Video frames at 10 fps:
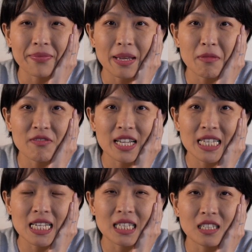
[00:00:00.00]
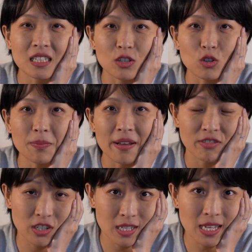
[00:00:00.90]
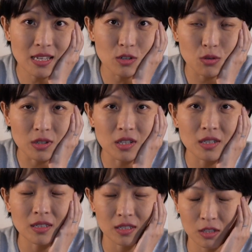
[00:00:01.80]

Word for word: 他们发现呢，其中百分之三的学生，